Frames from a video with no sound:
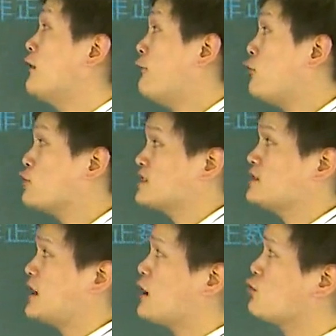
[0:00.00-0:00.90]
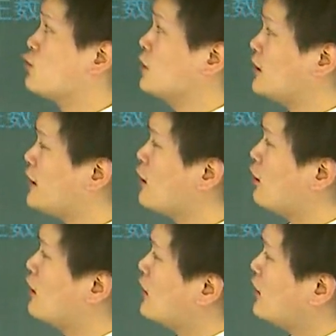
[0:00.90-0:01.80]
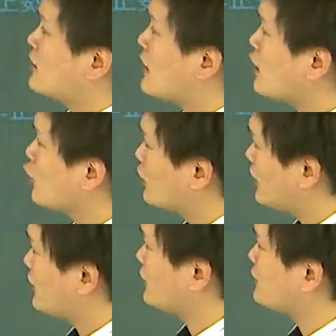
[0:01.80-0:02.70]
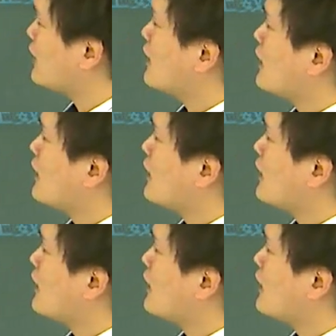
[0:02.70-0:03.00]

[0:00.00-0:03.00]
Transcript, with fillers: 负四点五六，然后零。